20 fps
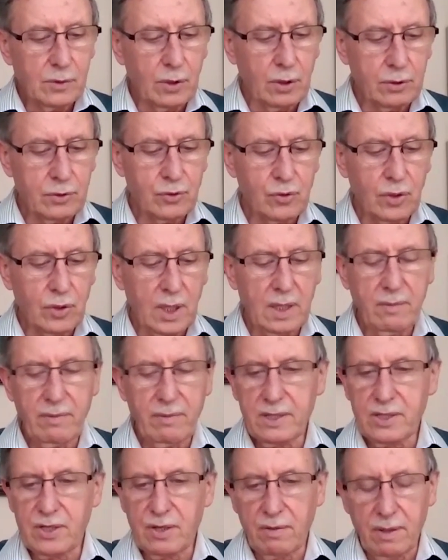Dört sual
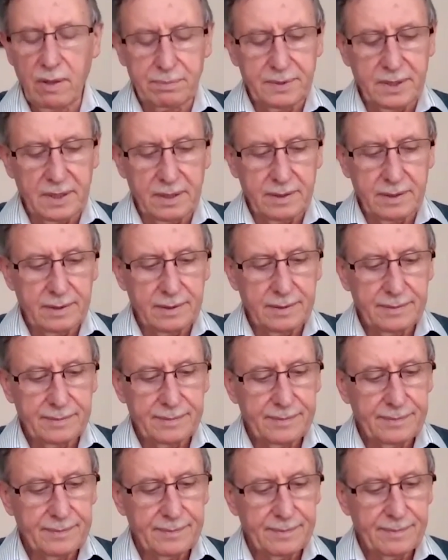ve cevaptır.
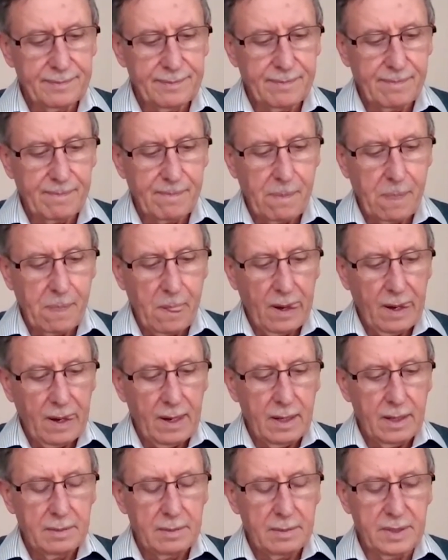
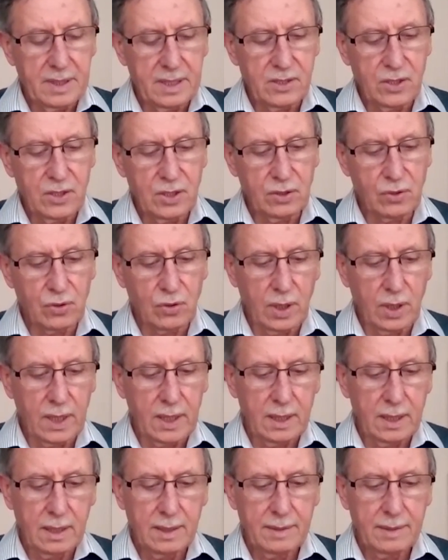Birinci
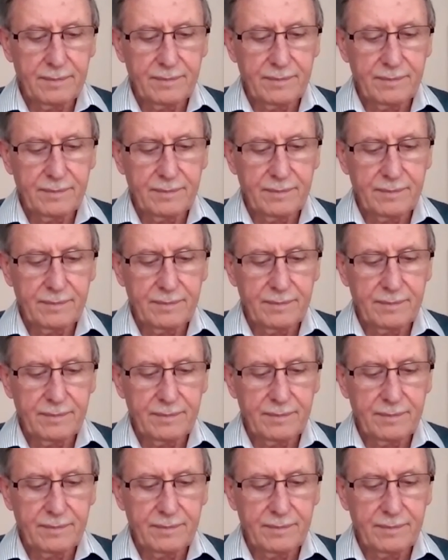sual,